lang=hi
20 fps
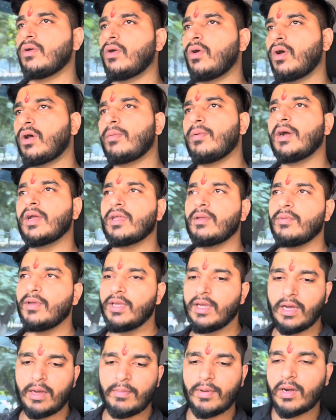और बाकी
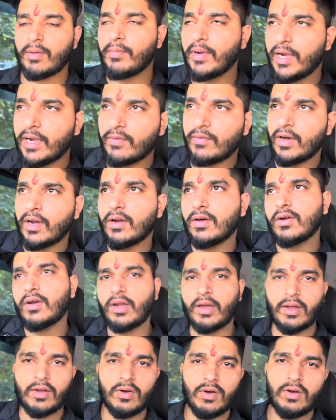भैया हमारा मेट वाला
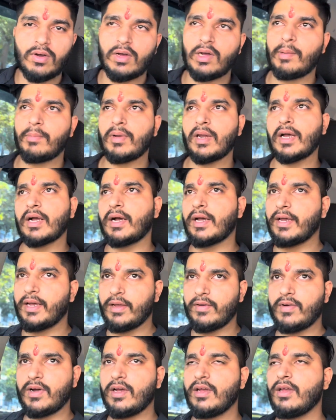लग गो हम लगाया
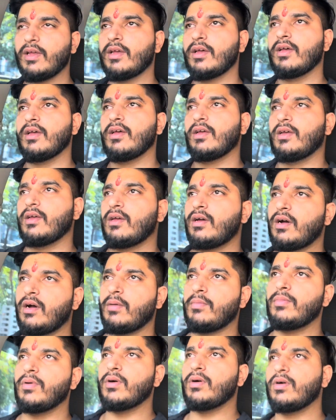वहाँ
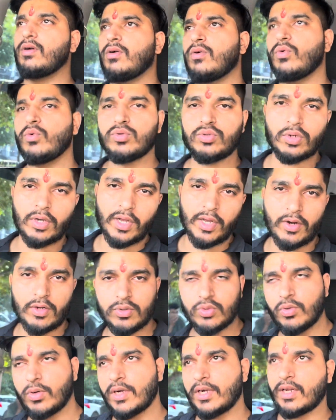अब वो तो कह रहा हूँ
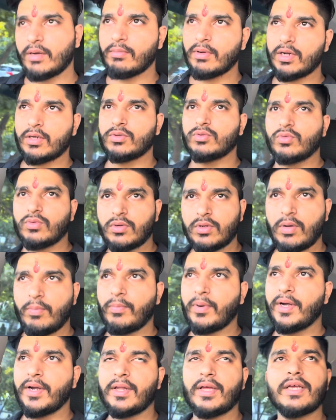दो घंटा में कर दूंगा
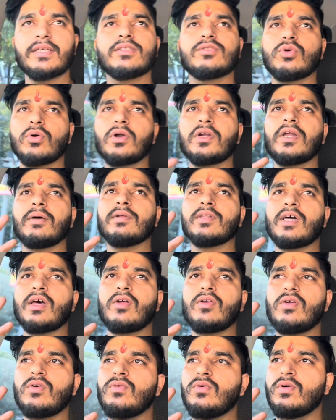कम्प्लीट दो घंटा बता रहा
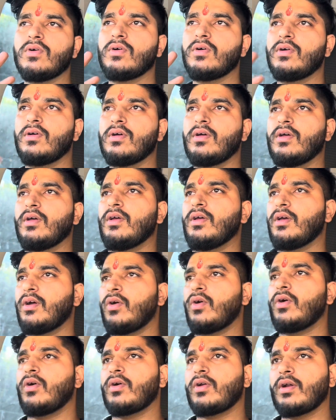हूँ ना हाँ
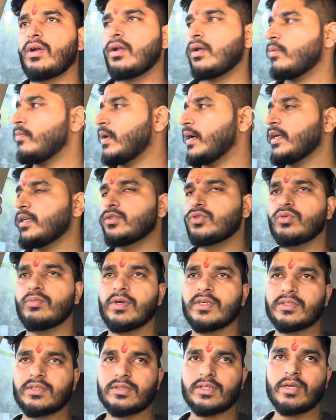और भाई सुबह
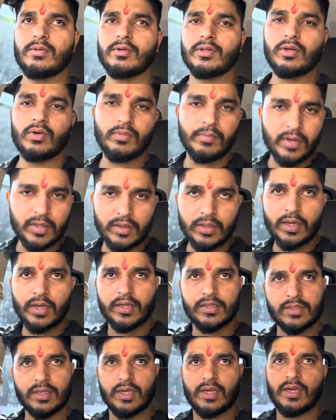से सही बताओ ईमानदारी
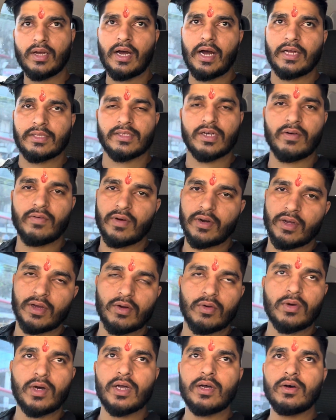से आज हवन
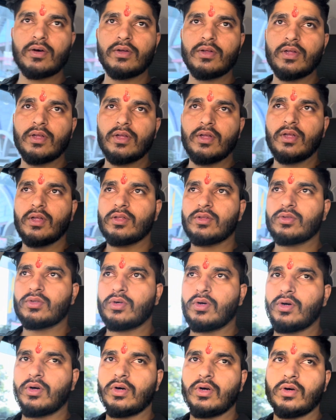करवाया
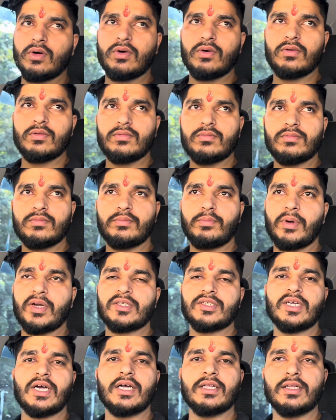तो
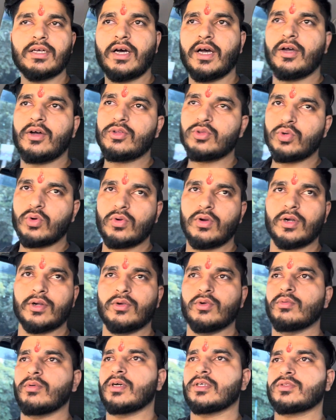प्रसाद खाया दो
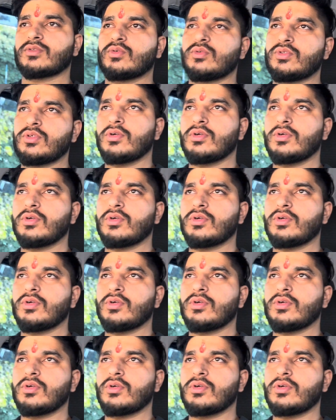लड्डू बस कुछ